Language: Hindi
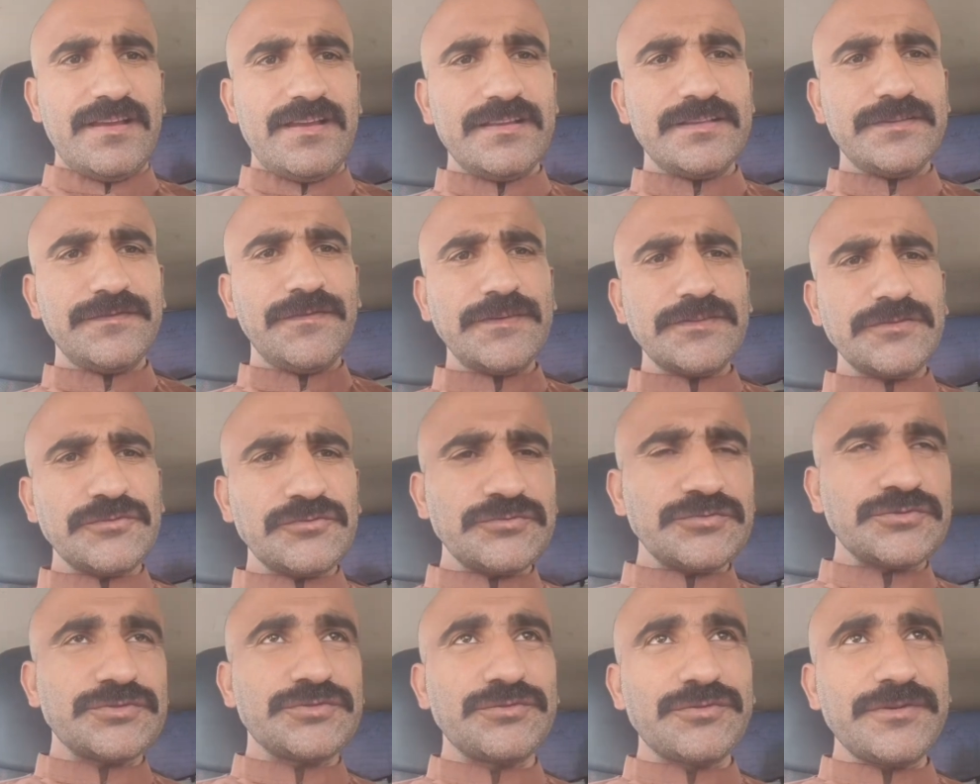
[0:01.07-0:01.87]
इस वक्त
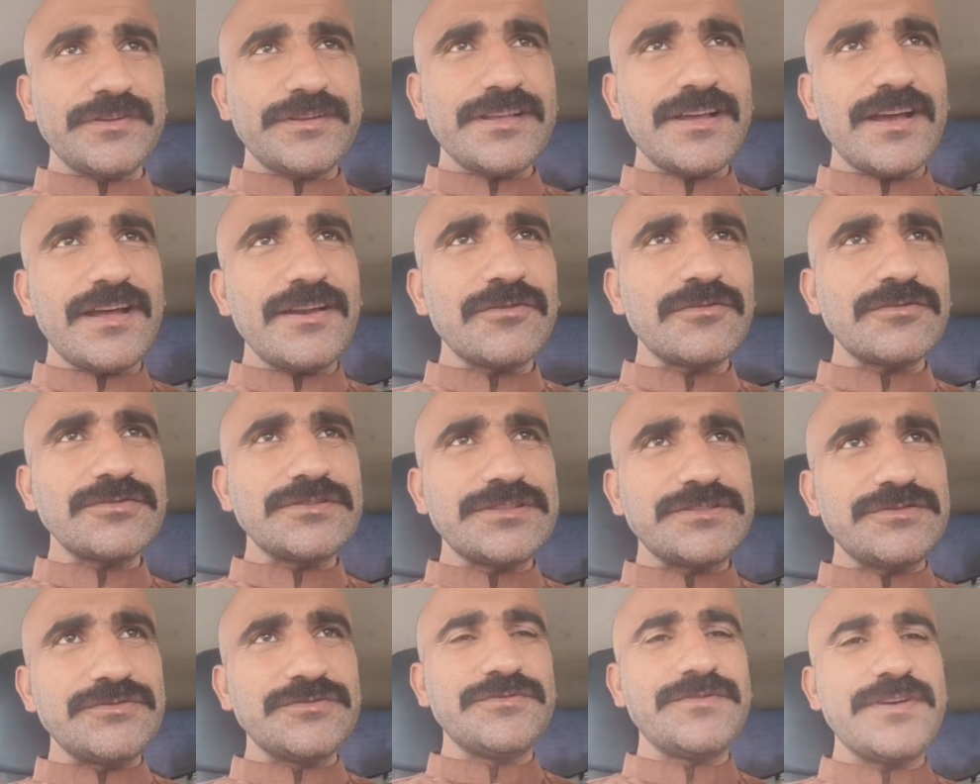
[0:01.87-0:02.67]
सूरत हाल
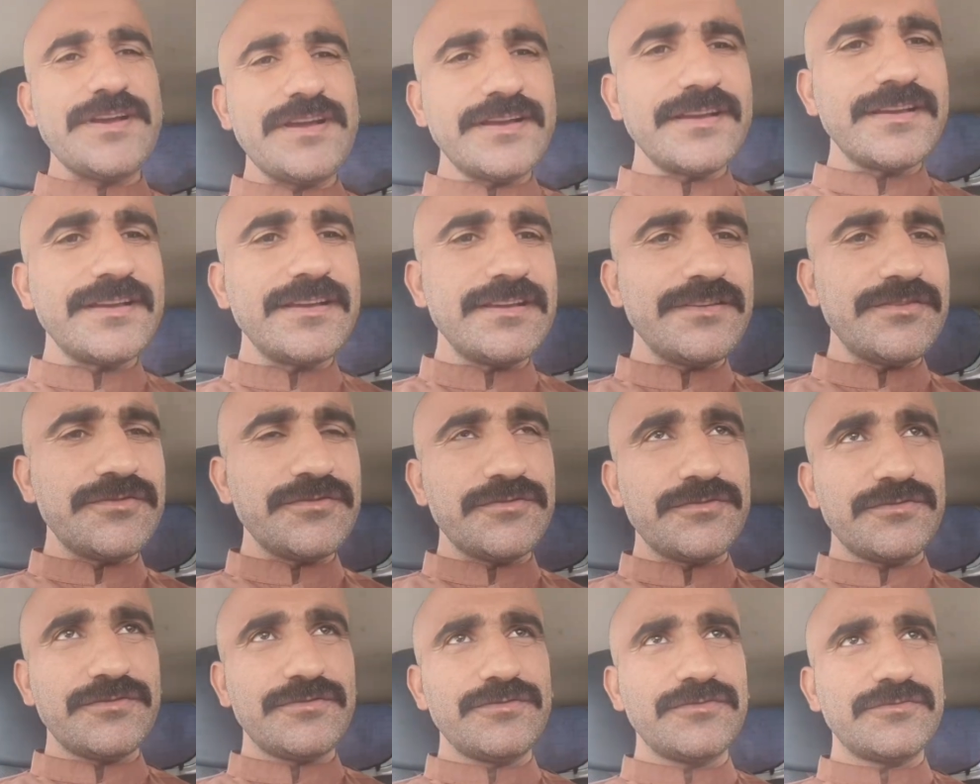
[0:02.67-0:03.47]
कुछ यूं है कि
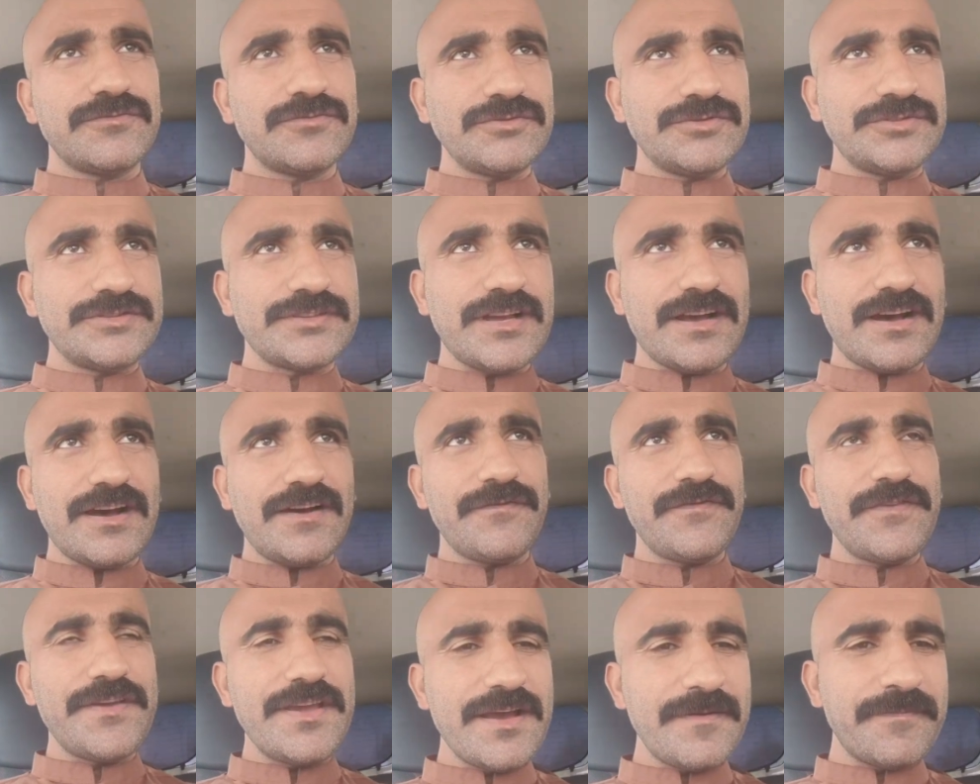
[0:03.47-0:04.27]
जो कुछ
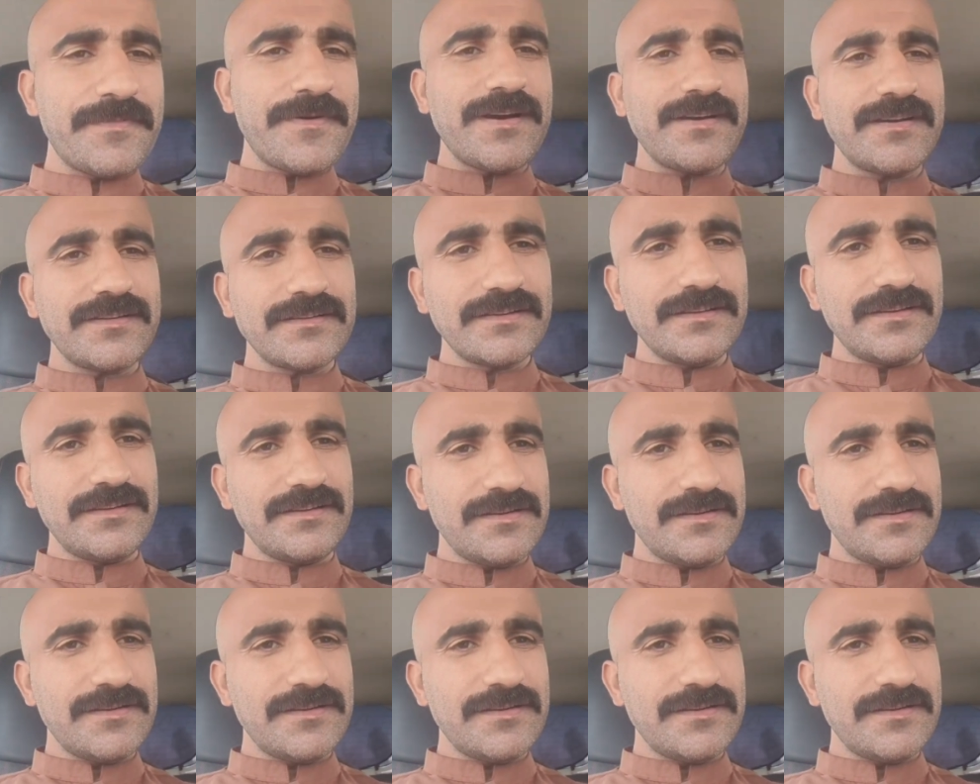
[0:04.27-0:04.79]
सहाफ़ी हैं पाक,